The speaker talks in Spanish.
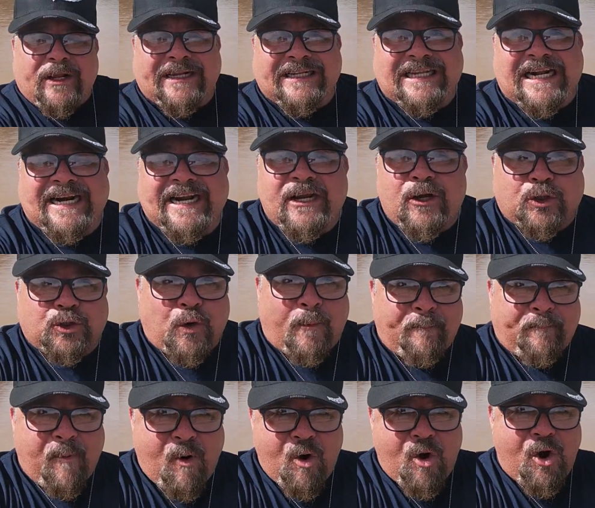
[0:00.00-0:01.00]
desde el río
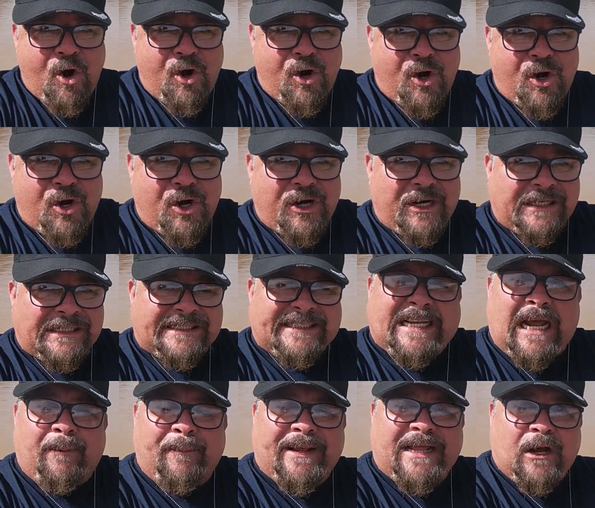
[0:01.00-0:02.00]
Zumpul.
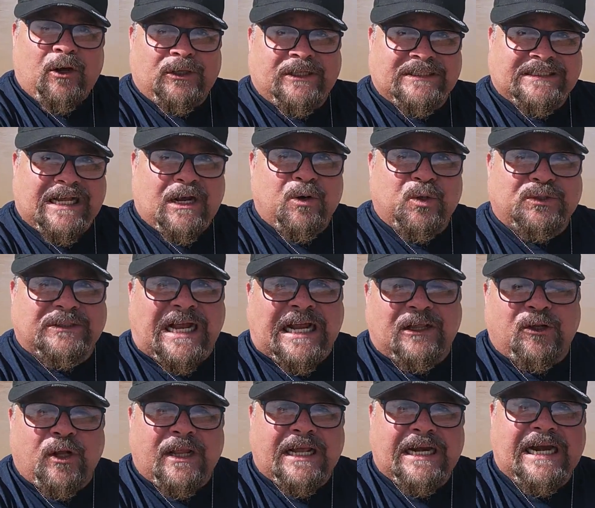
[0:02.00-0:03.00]
Si el video te está
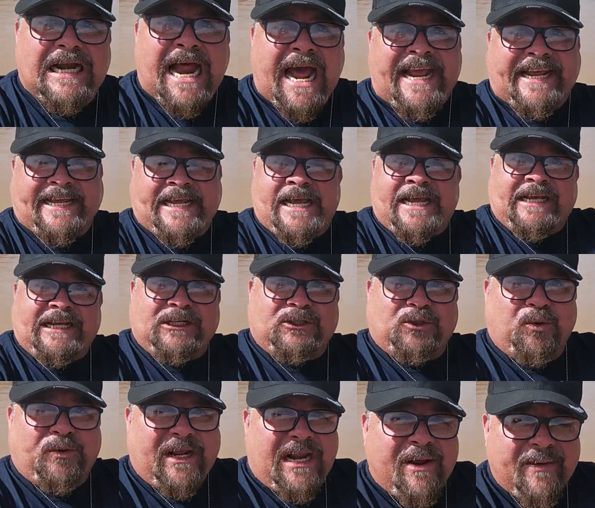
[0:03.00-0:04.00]
gustando, dale like y
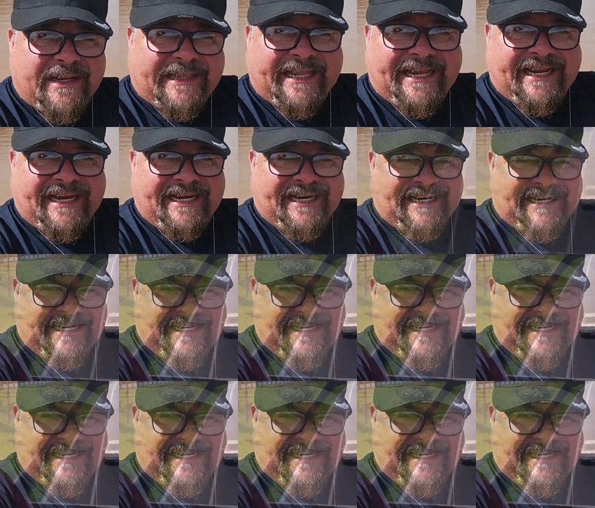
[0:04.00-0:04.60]
suscríbete.